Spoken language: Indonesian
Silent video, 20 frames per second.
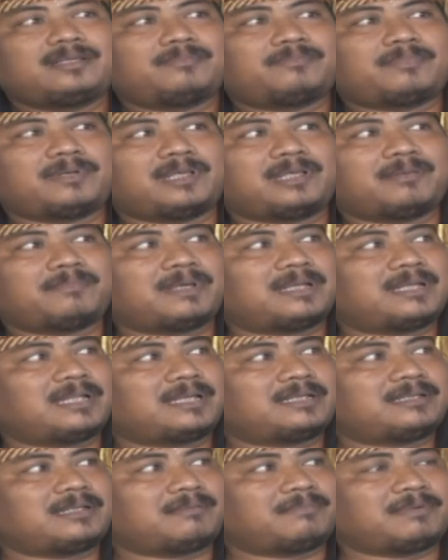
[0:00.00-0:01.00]

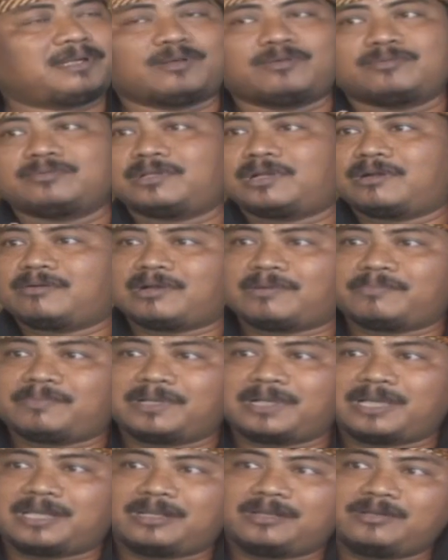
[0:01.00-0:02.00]
bagaimana tiap tanggung jawab
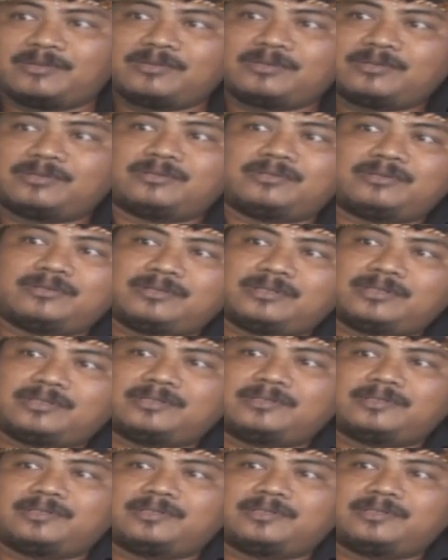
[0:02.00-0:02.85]
dengan leluhur